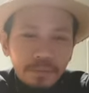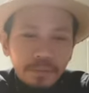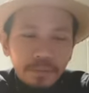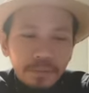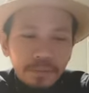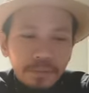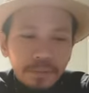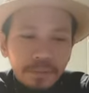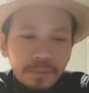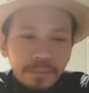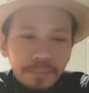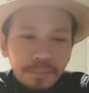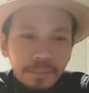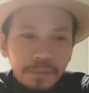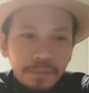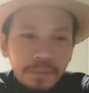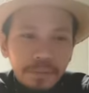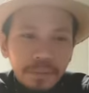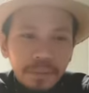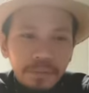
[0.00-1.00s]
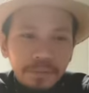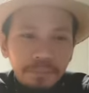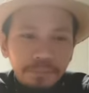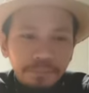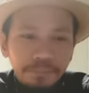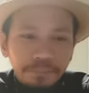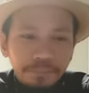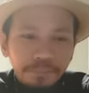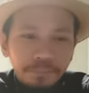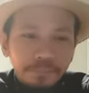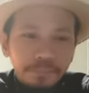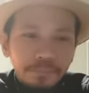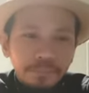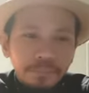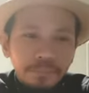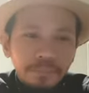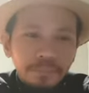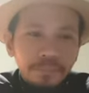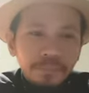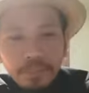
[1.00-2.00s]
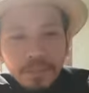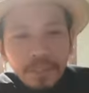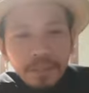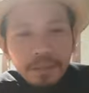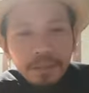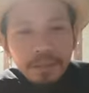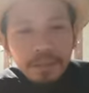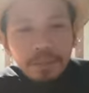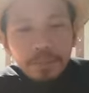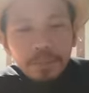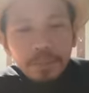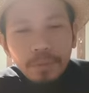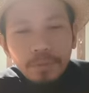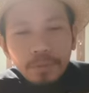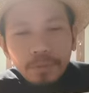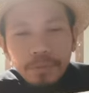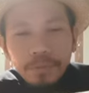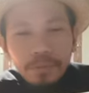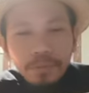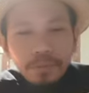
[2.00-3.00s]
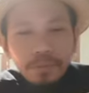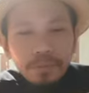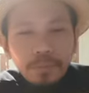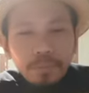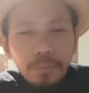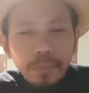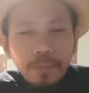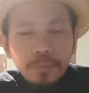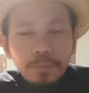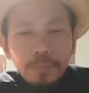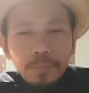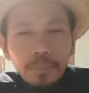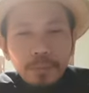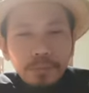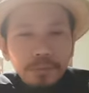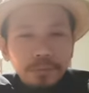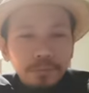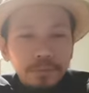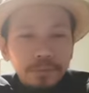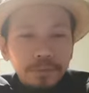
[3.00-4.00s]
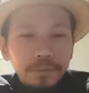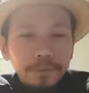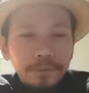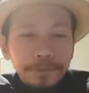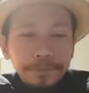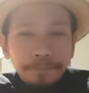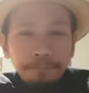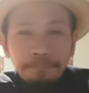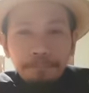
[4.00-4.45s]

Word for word: so ayan po siya may ano pa ako dito meron pa akong